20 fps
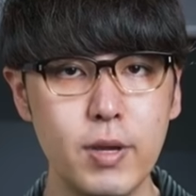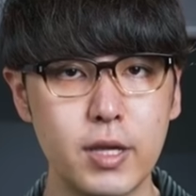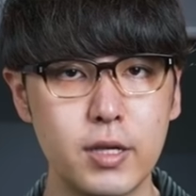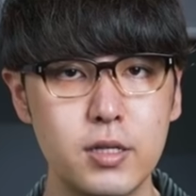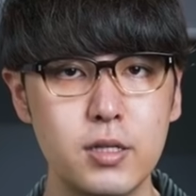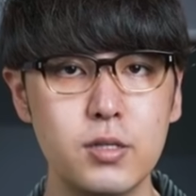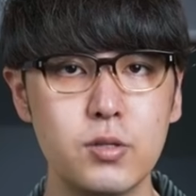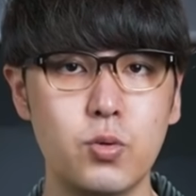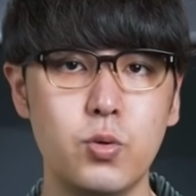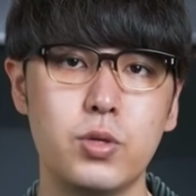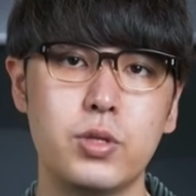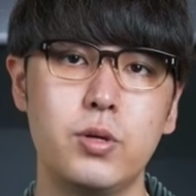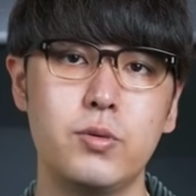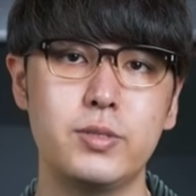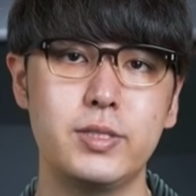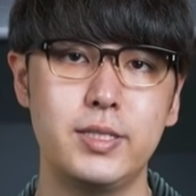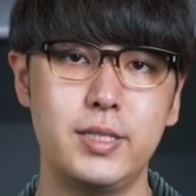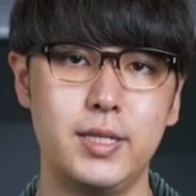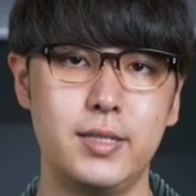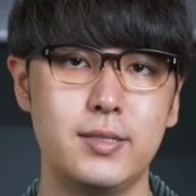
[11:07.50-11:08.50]
美各国
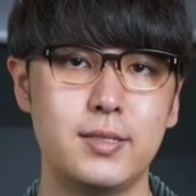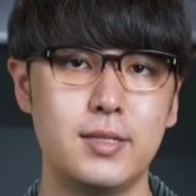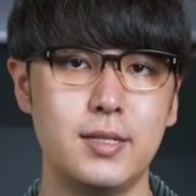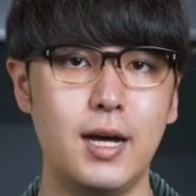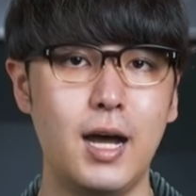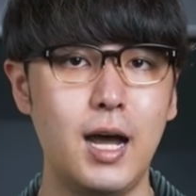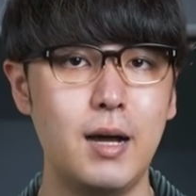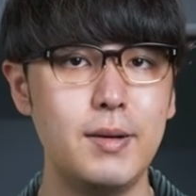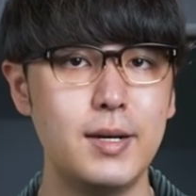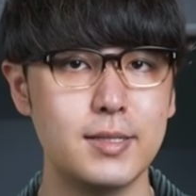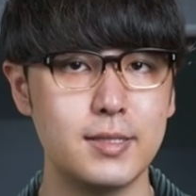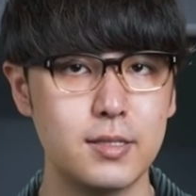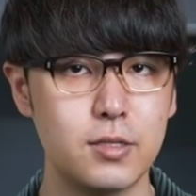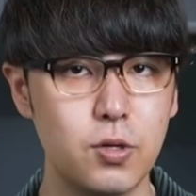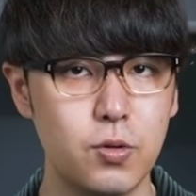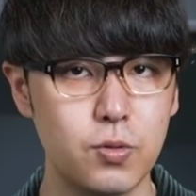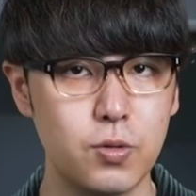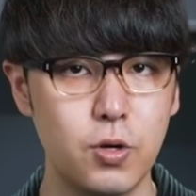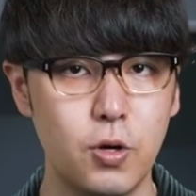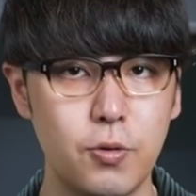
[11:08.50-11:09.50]
都谴责哈马斯
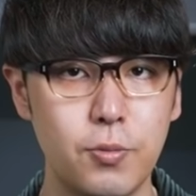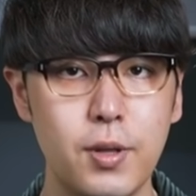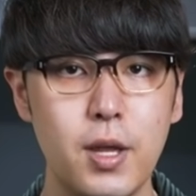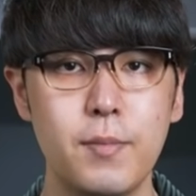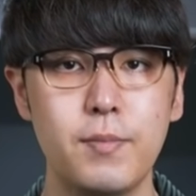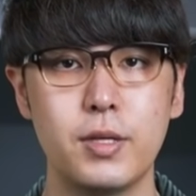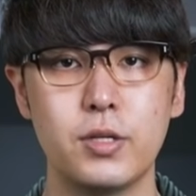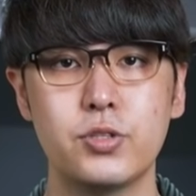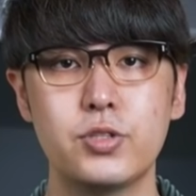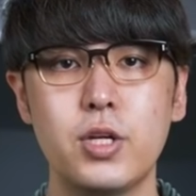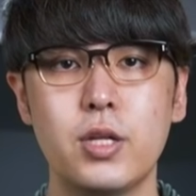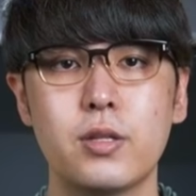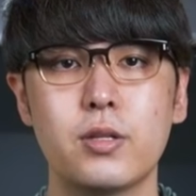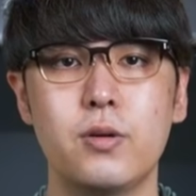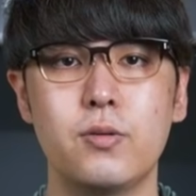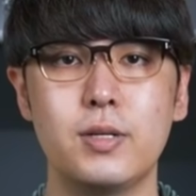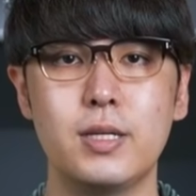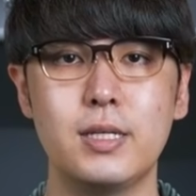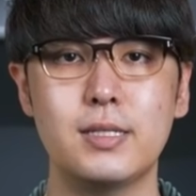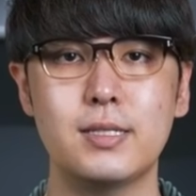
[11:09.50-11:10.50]
恐攻，并认
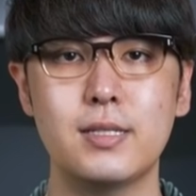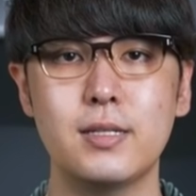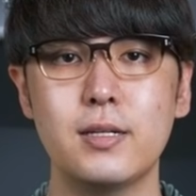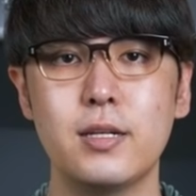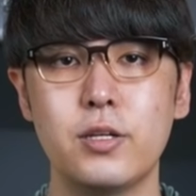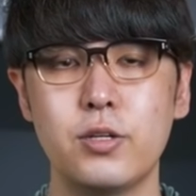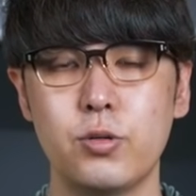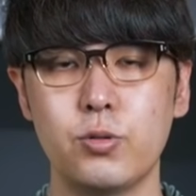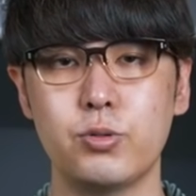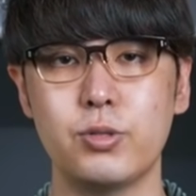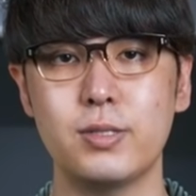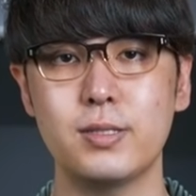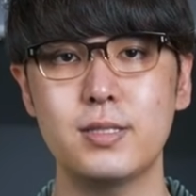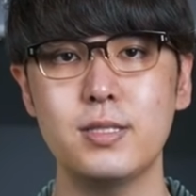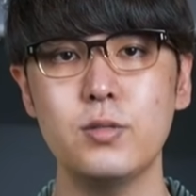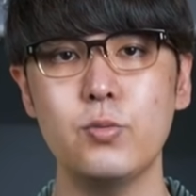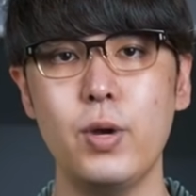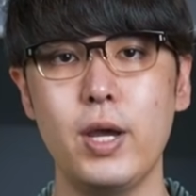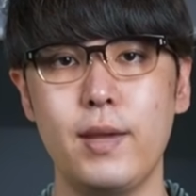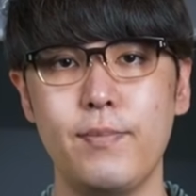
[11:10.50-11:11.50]
同以色列有权
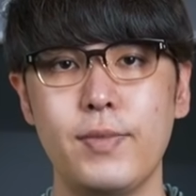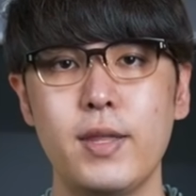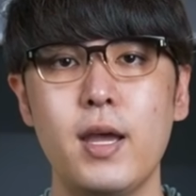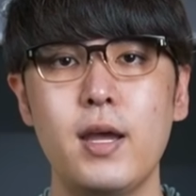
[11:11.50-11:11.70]
自卫，